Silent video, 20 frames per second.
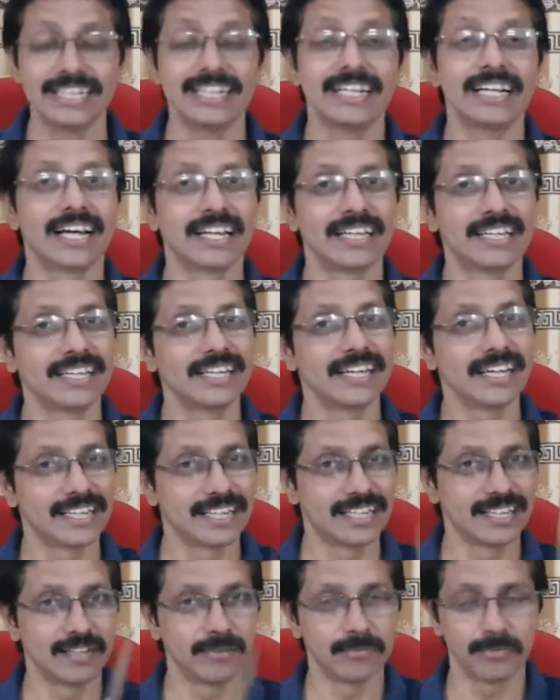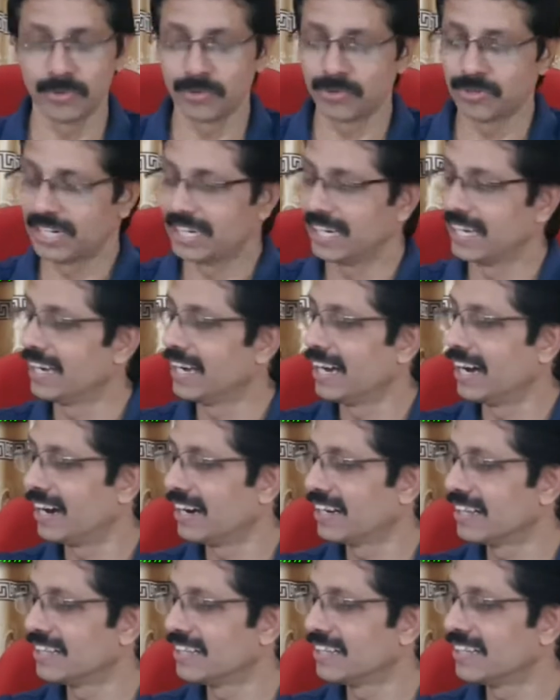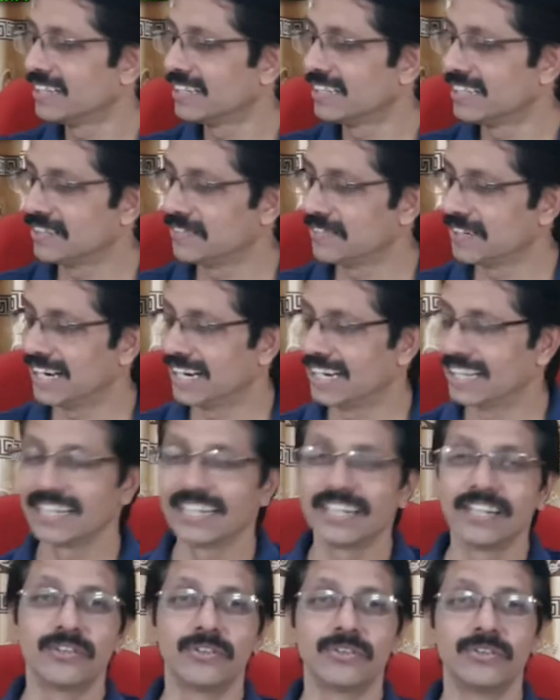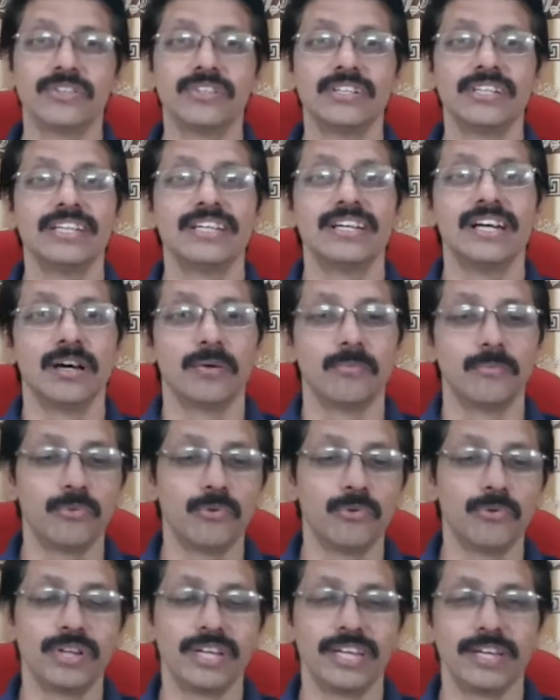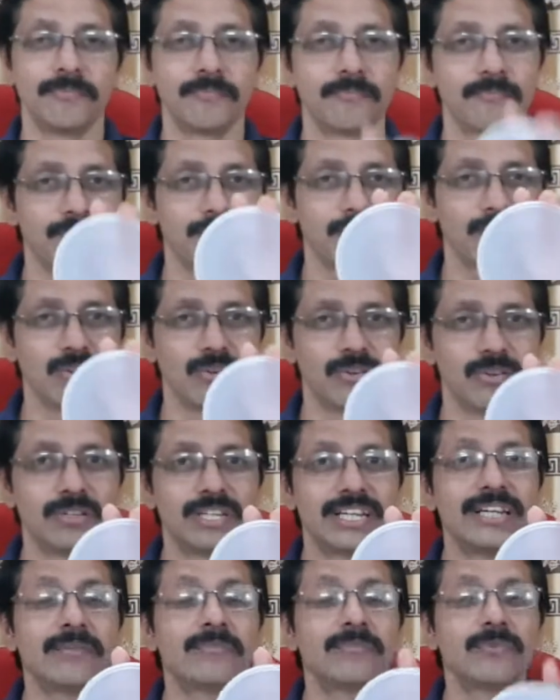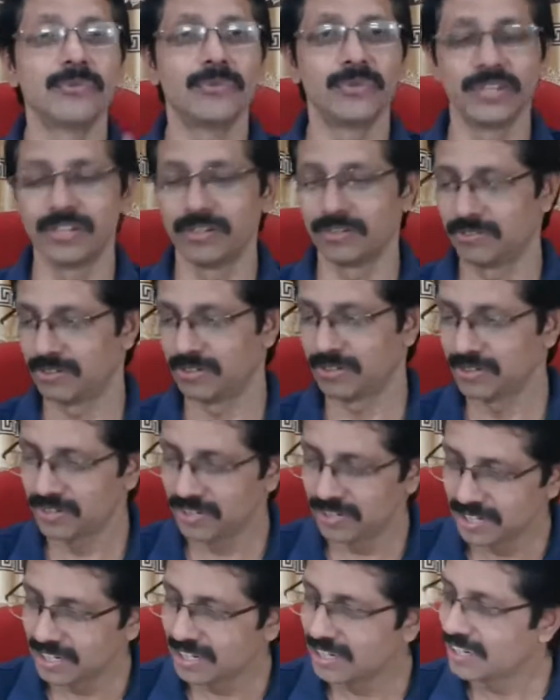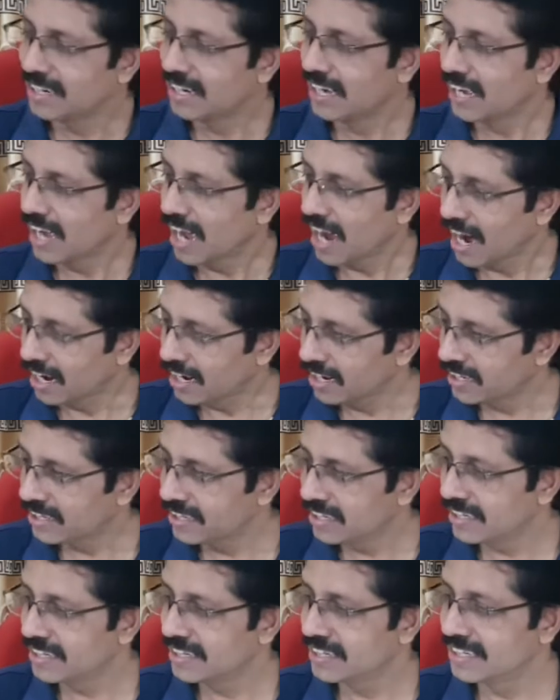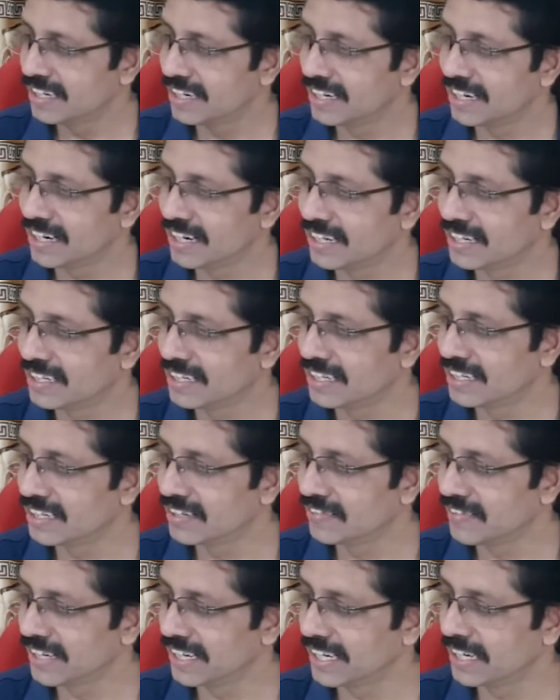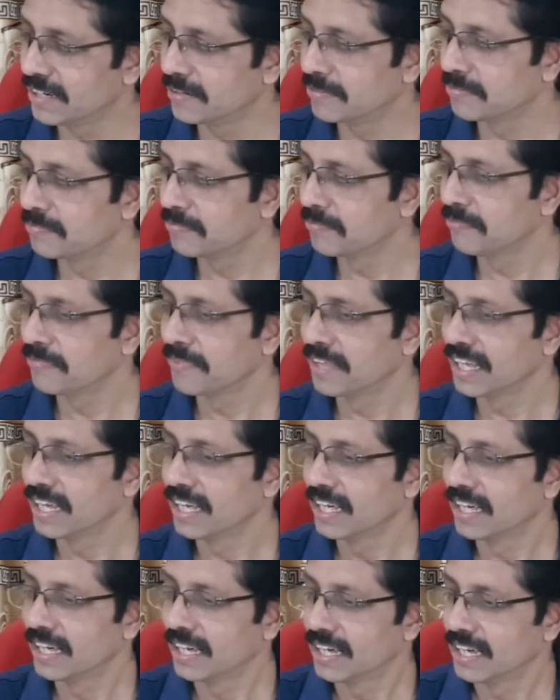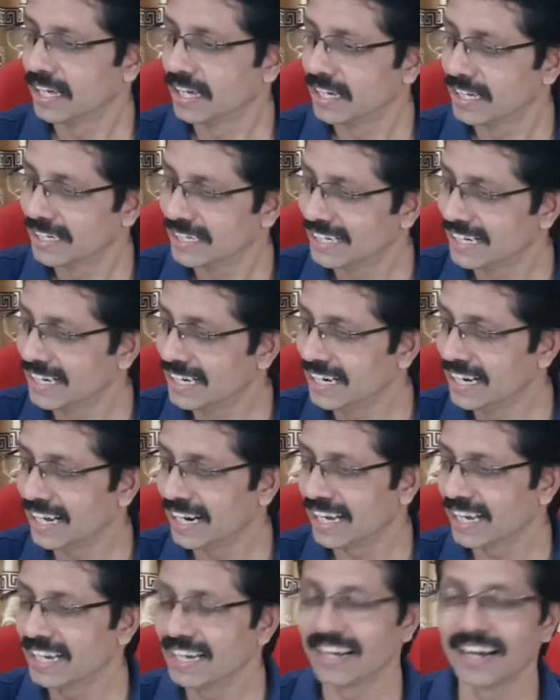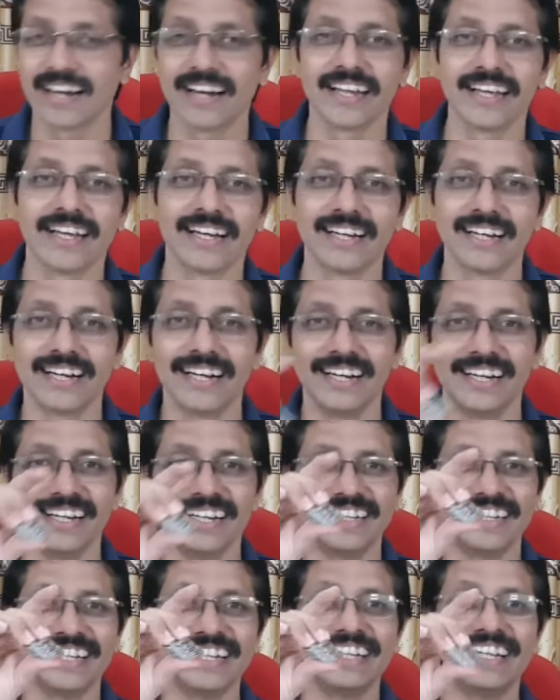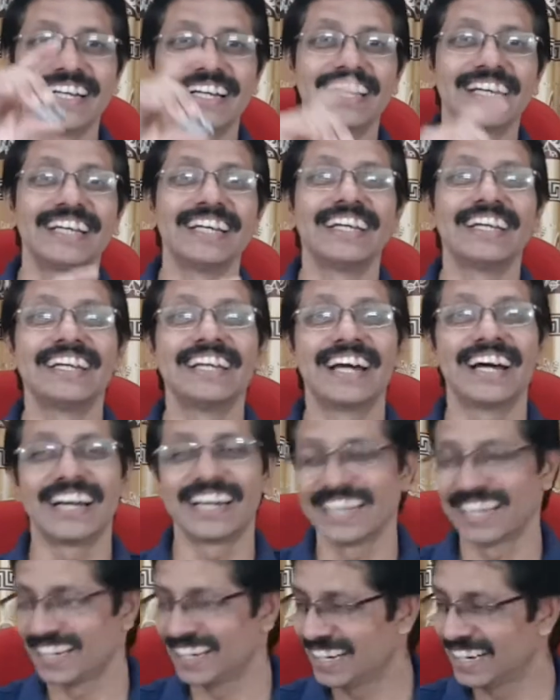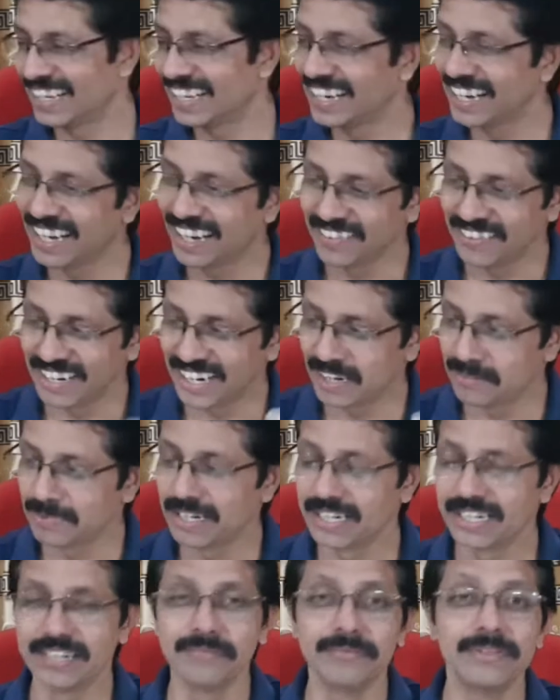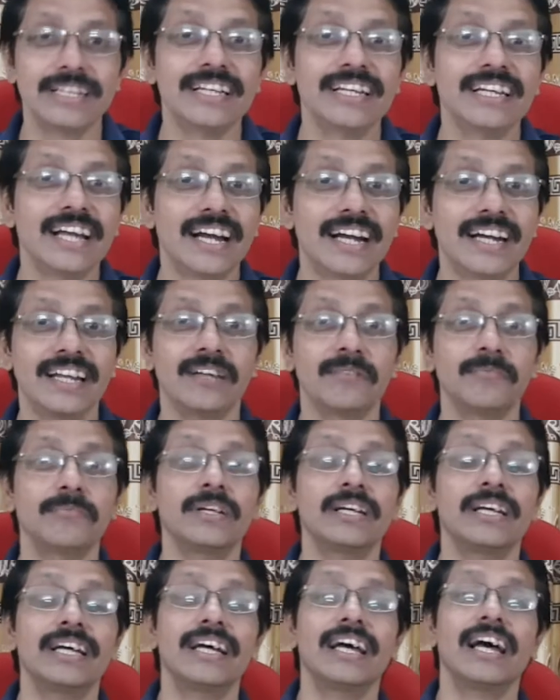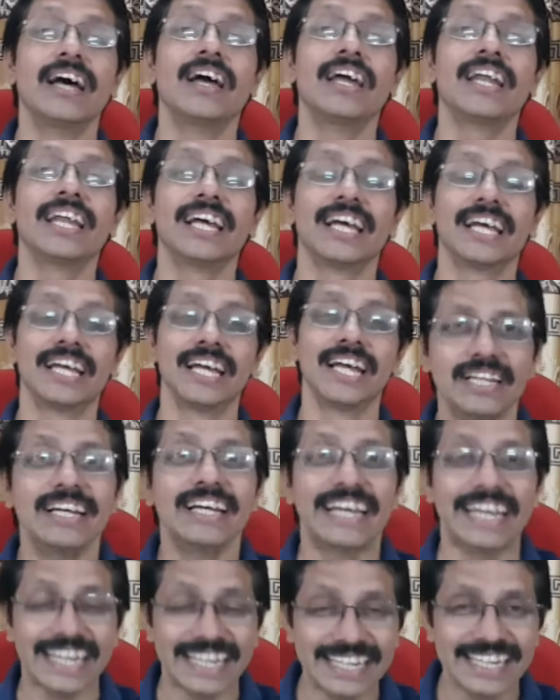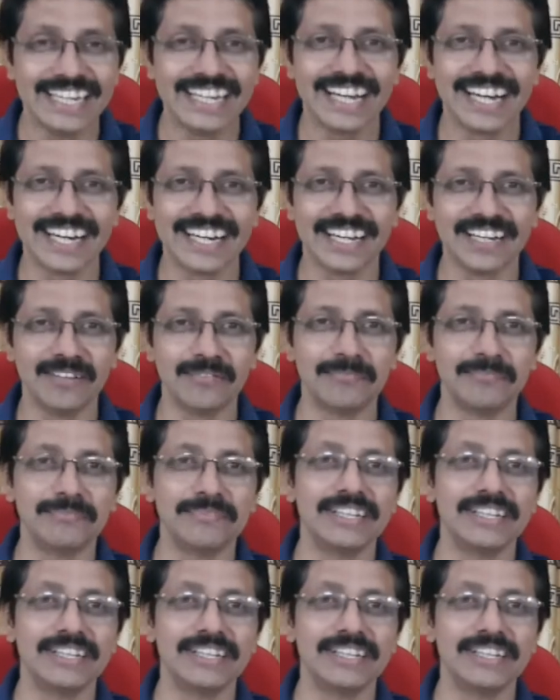கத்தி எடுத்துட்டோம் ஓகே அடுத்தது தேவையானது எங்களுக்கு ஒரு மூடி ஒரு டென் மூடி உண்டு அடுத்தது எங்களுக்கு தேவை சில்லறை நாணயங்கள் சில்லறை நாணயங்கள் இது எல்லாவற்றையும் இருக்கும் இது இல்லாட்டிலும் என்ன இது இல்லாட்டிலும்